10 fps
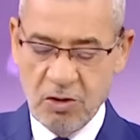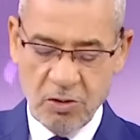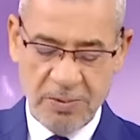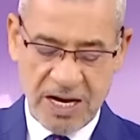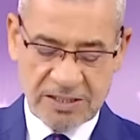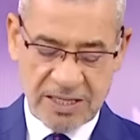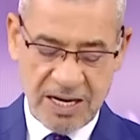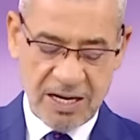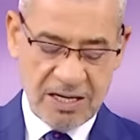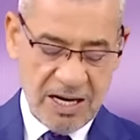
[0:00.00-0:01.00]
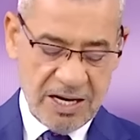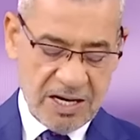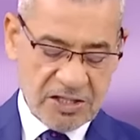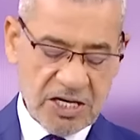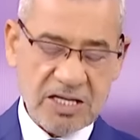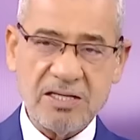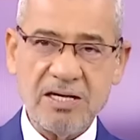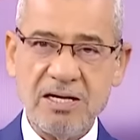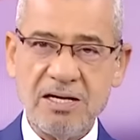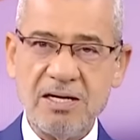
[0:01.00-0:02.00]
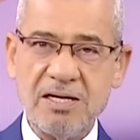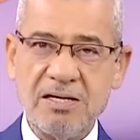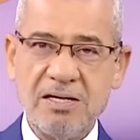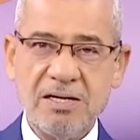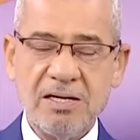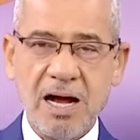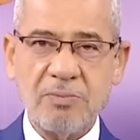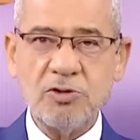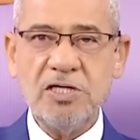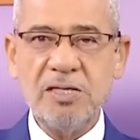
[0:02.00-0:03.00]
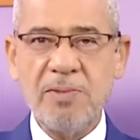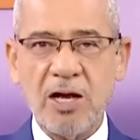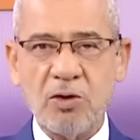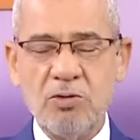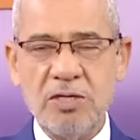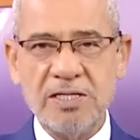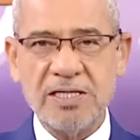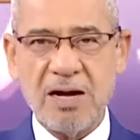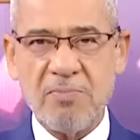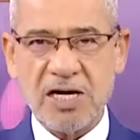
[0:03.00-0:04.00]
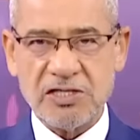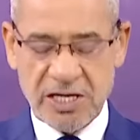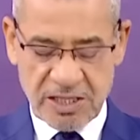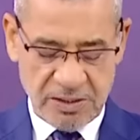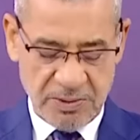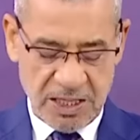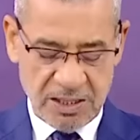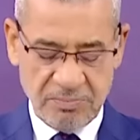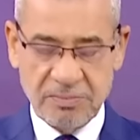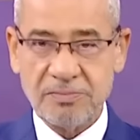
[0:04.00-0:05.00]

وباحسن حال نجاة آه، عم تقولي أيوة. لي معقول انت كم مره شاركتي بالحلم